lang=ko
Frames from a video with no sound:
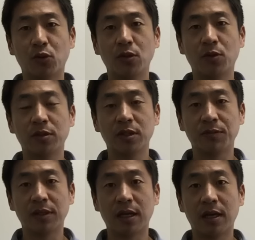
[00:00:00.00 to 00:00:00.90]
못 올리고
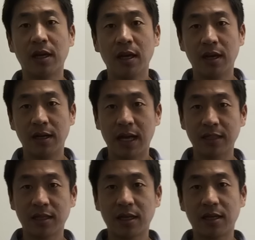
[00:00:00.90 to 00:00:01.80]
있습니다.
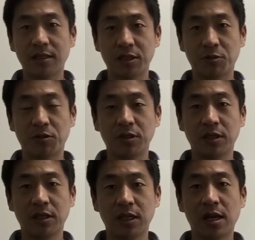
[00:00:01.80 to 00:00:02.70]
라자다
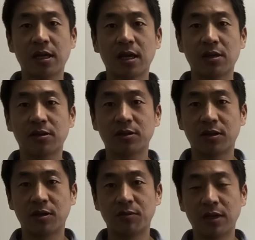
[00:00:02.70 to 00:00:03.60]
직원이 이야기한
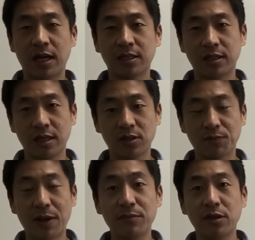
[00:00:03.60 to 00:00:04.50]
것처럼 라자다에서
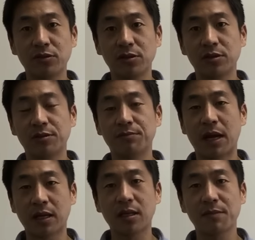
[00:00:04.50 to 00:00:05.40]
판매할 수 있는
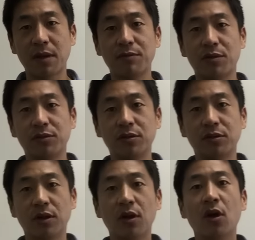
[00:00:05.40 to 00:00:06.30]
마케팅 방법은
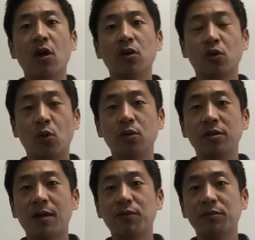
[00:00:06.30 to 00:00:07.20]
좋은
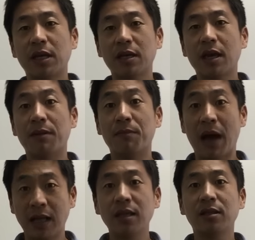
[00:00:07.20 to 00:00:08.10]
상품 싸게
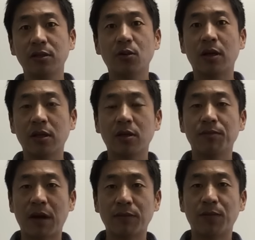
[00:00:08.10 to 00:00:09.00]
많이 등록하는
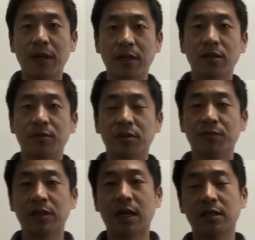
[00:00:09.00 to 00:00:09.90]
방법밖에
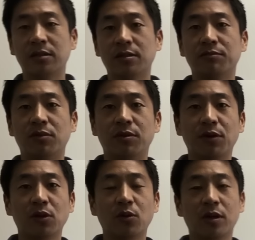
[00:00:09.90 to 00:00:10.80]
없습니다. 아직은 뭐
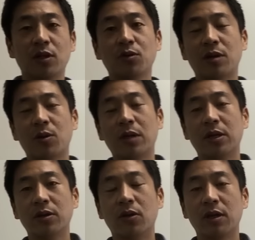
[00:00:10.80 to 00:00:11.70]
별도의 키워드 광고나
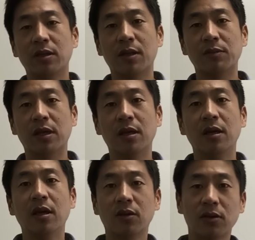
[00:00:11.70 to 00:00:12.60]
이런 게 없기 때문에.
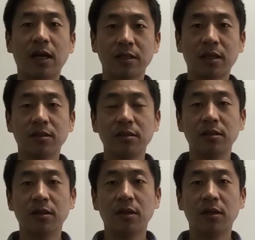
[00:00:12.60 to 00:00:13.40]
그래서 라자다는